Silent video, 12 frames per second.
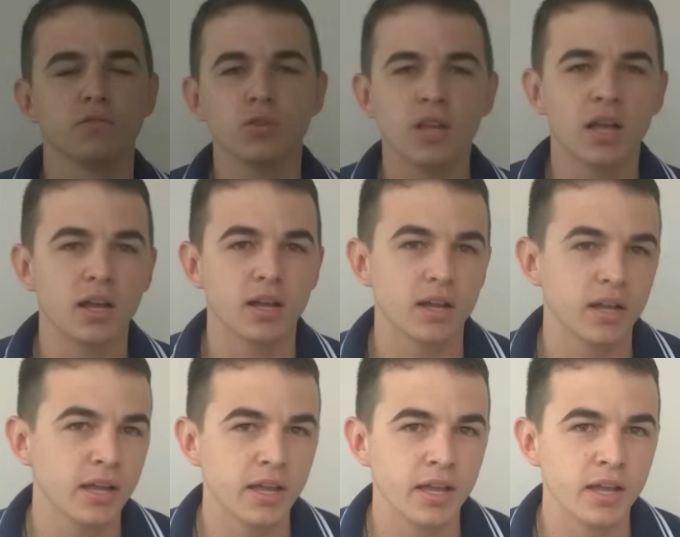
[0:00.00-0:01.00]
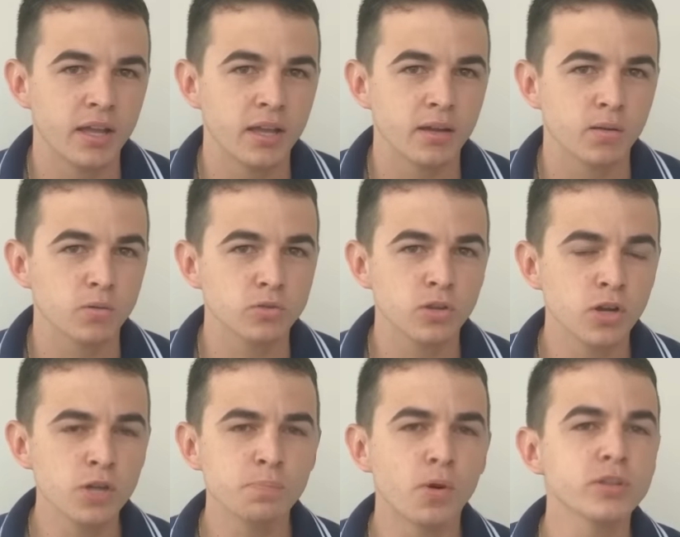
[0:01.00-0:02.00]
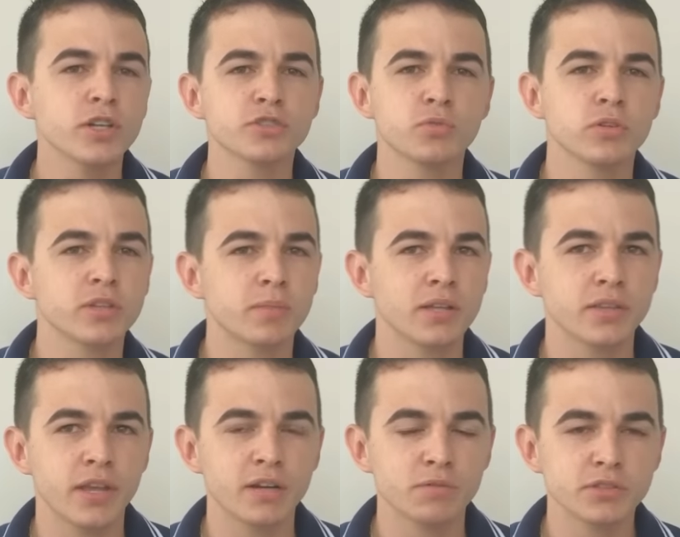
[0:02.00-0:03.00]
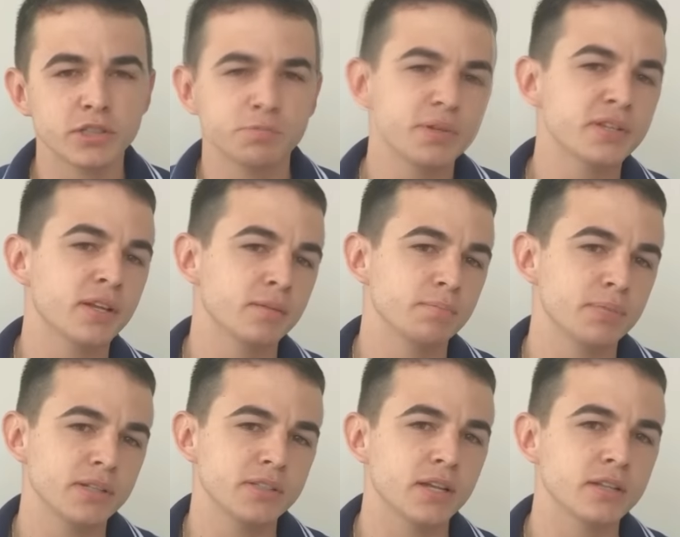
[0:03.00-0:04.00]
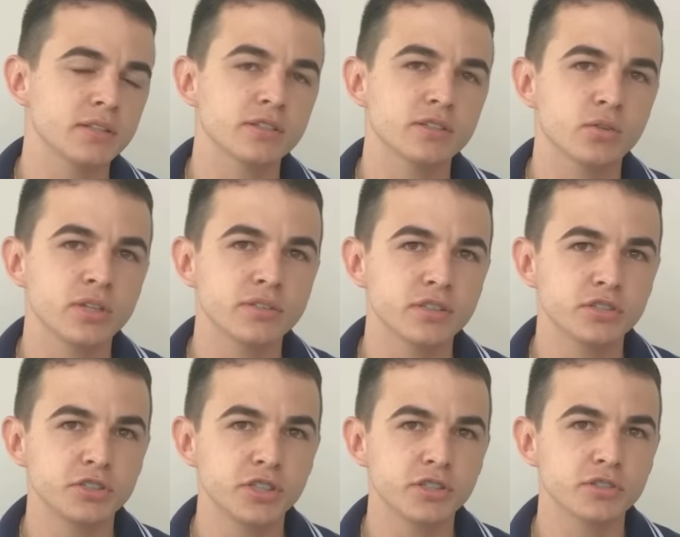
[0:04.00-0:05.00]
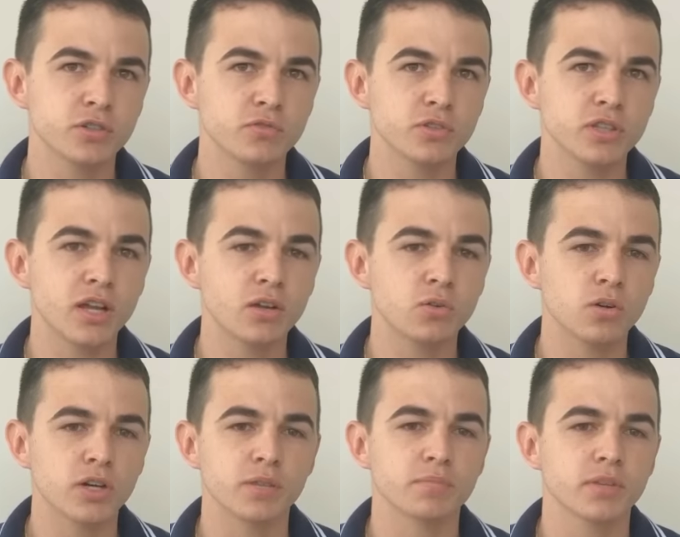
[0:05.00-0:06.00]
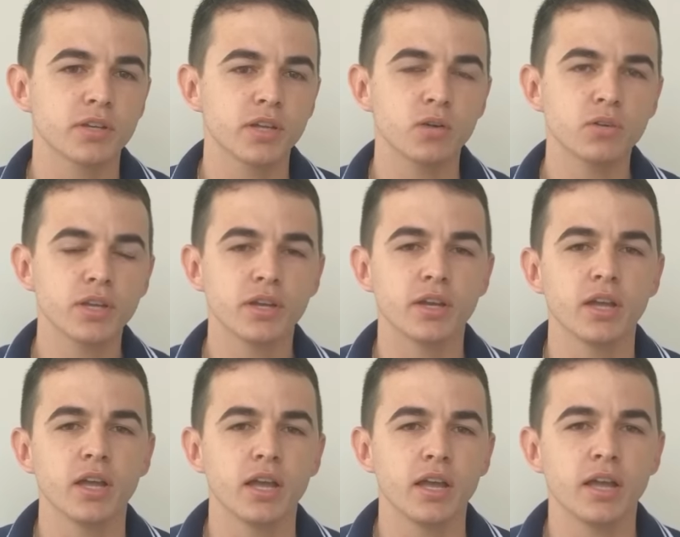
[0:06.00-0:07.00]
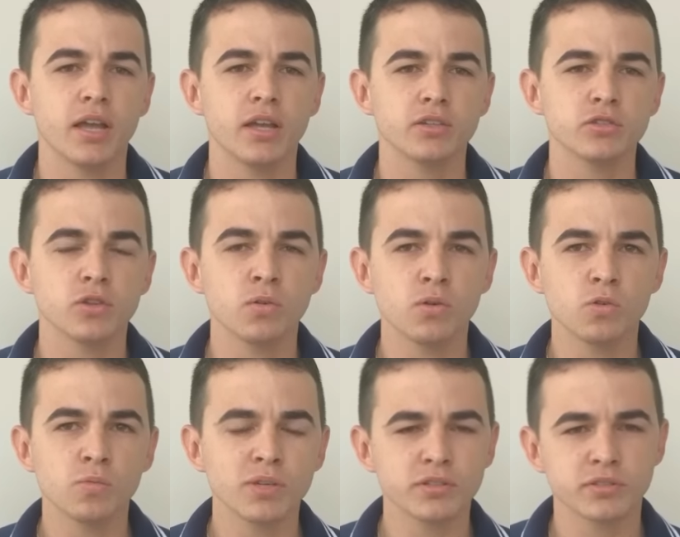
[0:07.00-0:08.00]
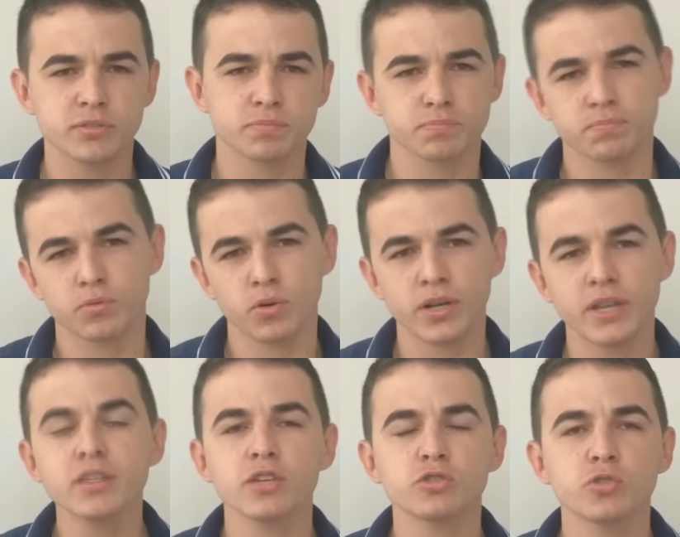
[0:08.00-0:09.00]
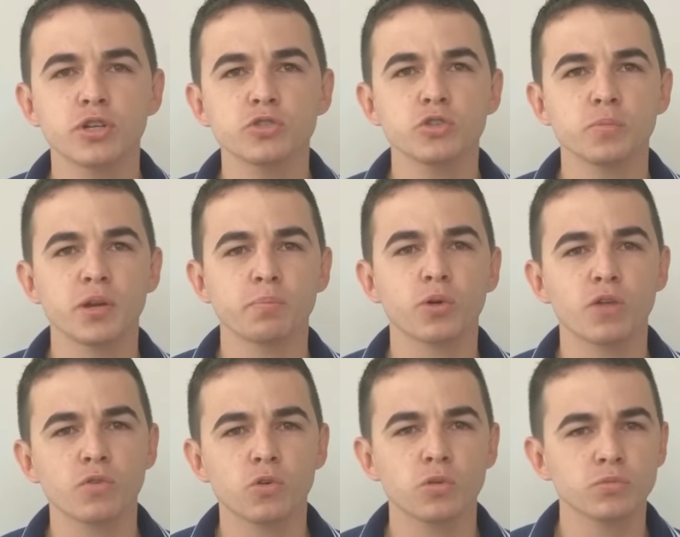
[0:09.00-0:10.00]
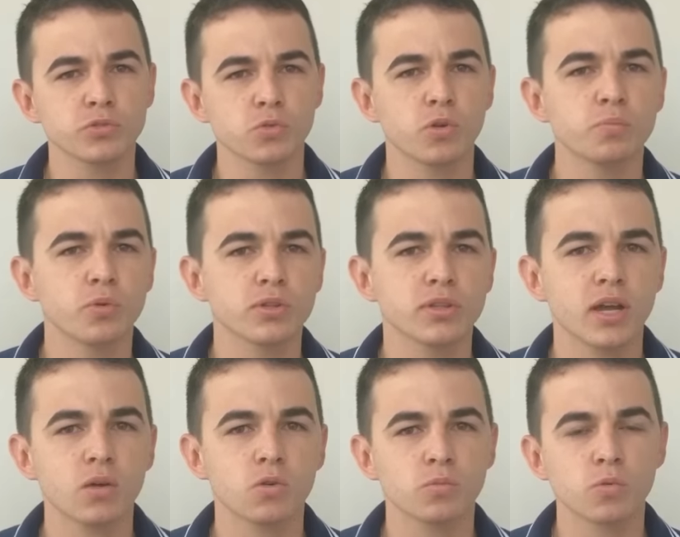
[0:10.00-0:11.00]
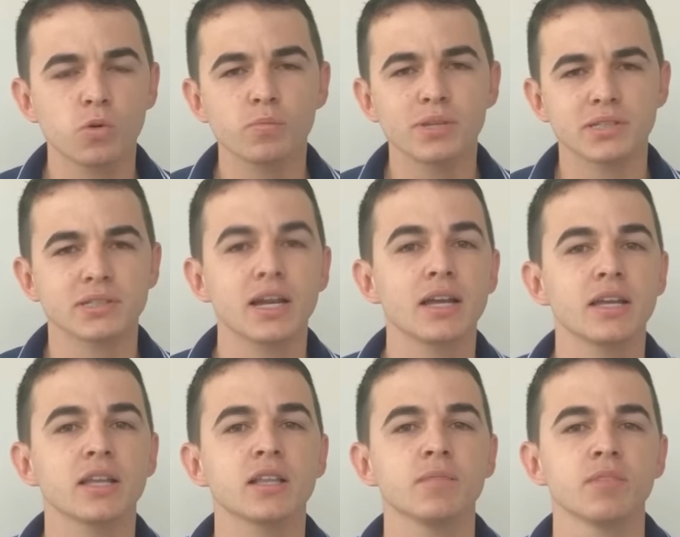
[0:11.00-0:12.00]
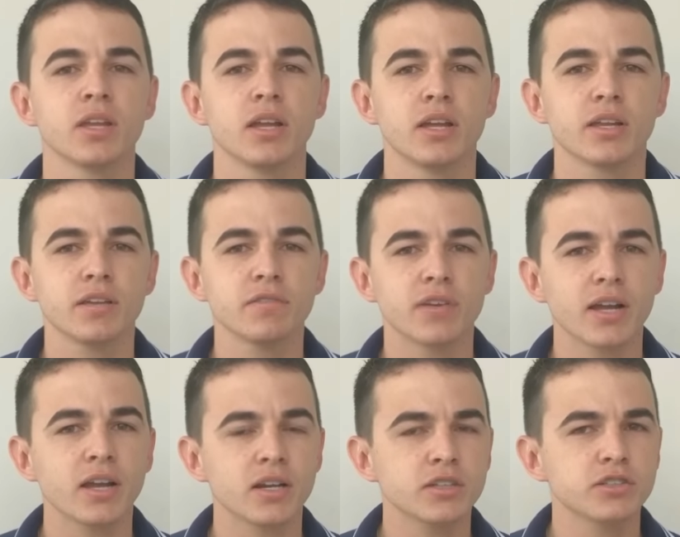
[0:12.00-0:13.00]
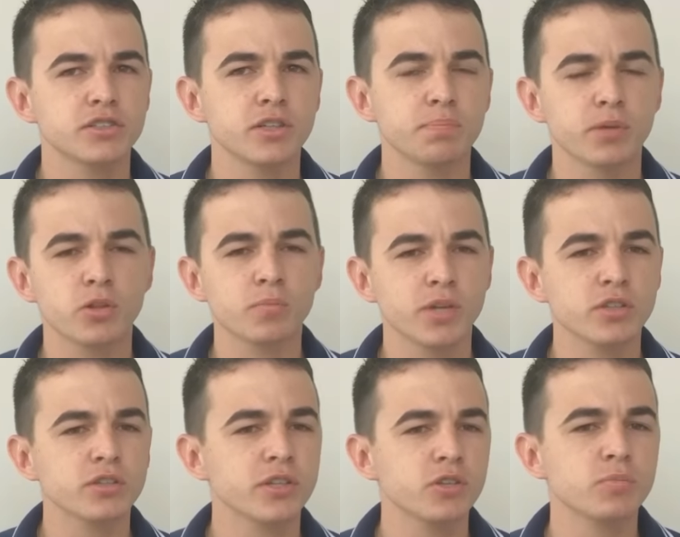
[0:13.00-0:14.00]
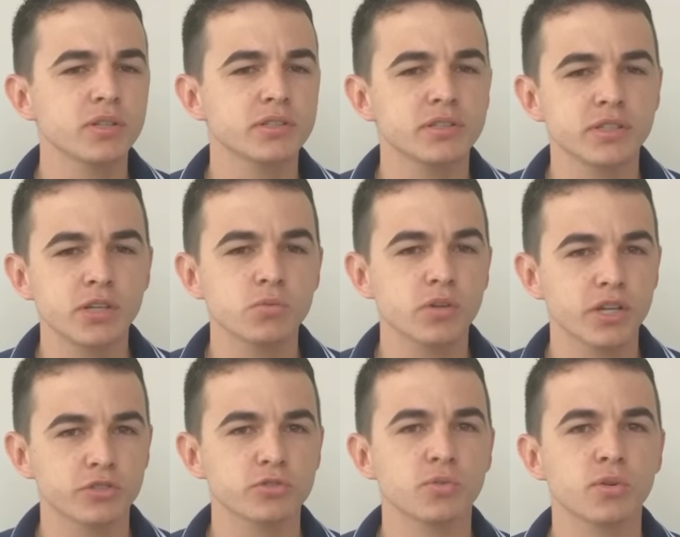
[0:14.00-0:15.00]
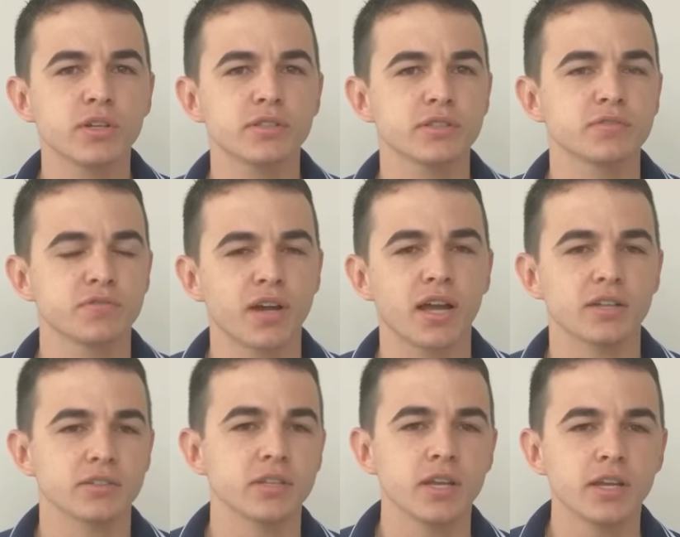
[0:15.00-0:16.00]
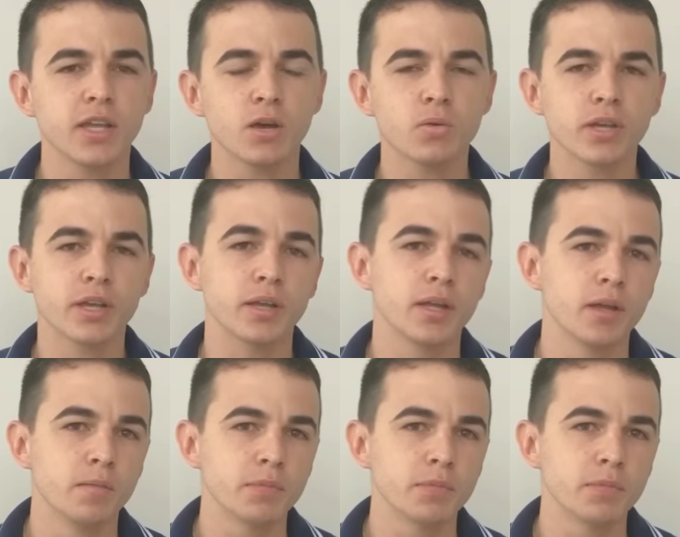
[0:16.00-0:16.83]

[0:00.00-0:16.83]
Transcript: Vamos lá. É, tão importante quanto a matéria, vocês prestar, prestarem atenção nessas dicas que eu vou dar agora. Que é o quê? É, são algumas orientações sobre a prova, como se comportar, como começar ela, que vai garantir pelo menos aí umas cinco questões fáceis. Que é o quê?